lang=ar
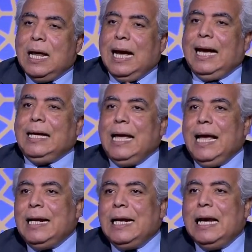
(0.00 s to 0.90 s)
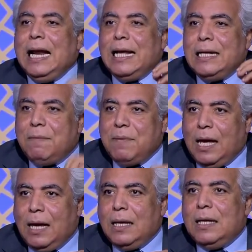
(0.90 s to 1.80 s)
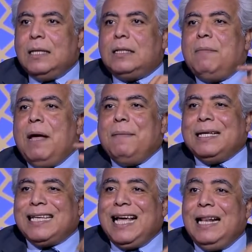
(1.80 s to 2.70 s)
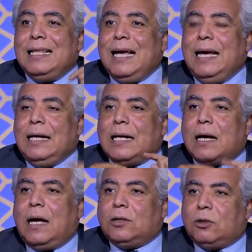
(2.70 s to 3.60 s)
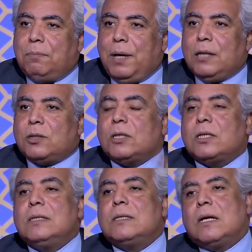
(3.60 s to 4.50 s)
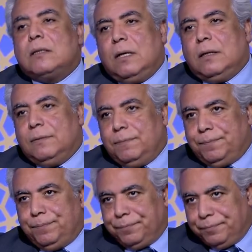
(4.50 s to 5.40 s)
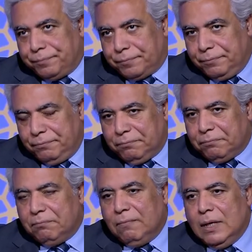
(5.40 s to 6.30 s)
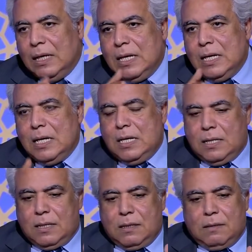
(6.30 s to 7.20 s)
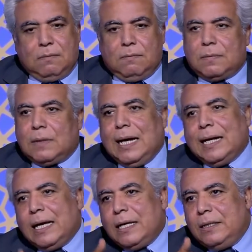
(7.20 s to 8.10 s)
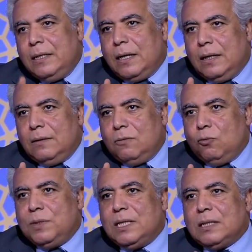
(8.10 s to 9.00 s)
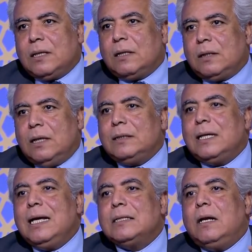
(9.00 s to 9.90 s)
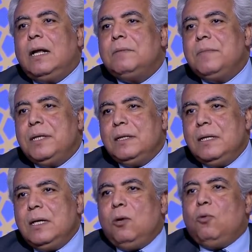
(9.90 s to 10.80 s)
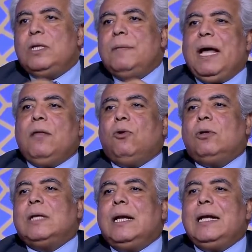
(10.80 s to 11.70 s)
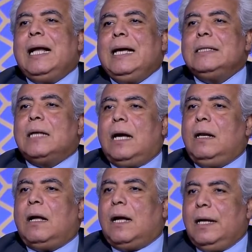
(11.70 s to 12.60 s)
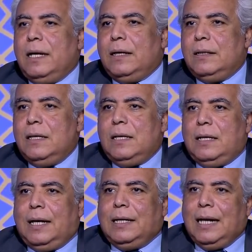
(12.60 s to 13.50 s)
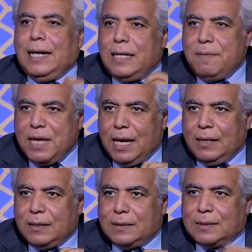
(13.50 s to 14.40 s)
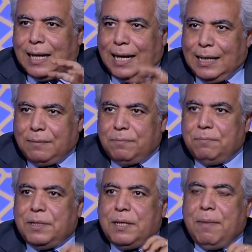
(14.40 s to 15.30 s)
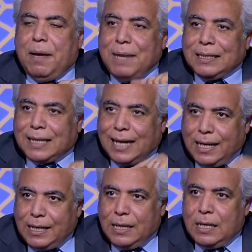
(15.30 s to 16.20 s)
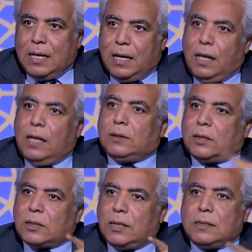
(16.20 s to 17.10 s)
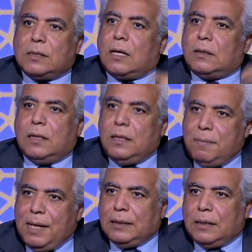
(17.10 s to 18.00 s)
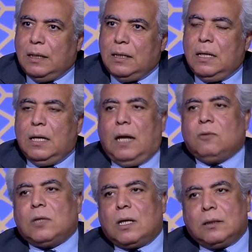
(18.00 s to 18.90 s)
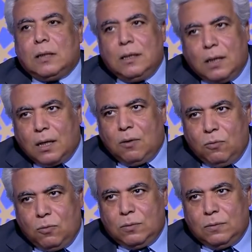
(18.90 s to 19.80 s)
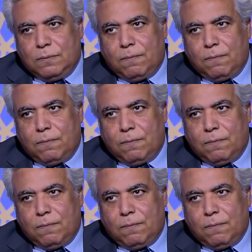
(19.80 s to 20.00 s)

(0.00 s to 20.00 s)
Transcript: احيانا الانيميا تبقى مدخلنا احنا كاطباء لتشخيص سرطان يا ساتر يا رب سرطان ايه حاجات كتيره وبالذات مم. سرطانات الجهاز الهضمي مم. ودي بقى النقطه اللي انا عايز اعلق عليها مم. يعني الانيميا ساعات بتبقى مدخلي الى تشخيص سرطان المعده او سرطان القولون بيبقى